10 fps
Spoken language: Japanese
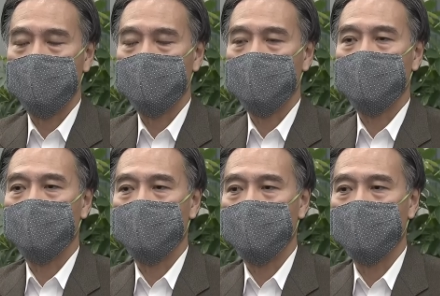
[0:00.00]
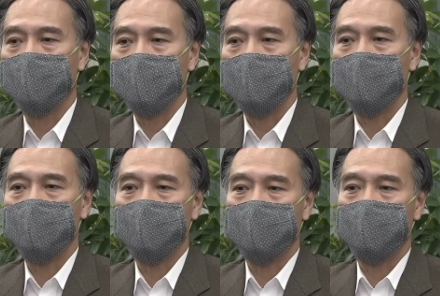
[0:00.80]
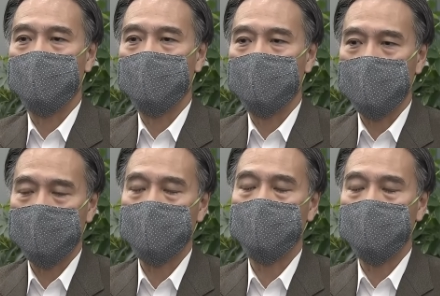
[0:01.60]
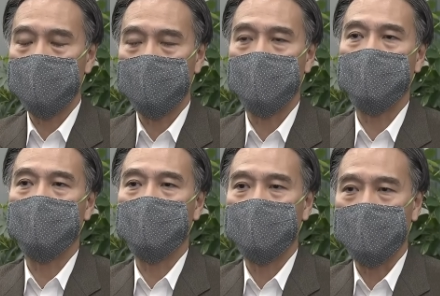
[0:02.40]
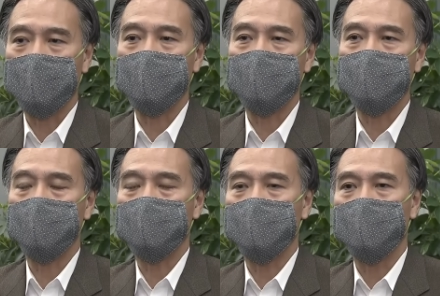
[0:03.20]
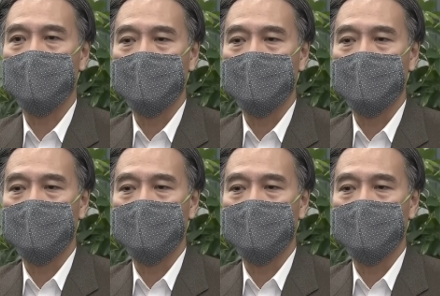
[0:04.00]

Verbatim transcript: てますけれども、やはりあの、まあ、政府としての考え方については、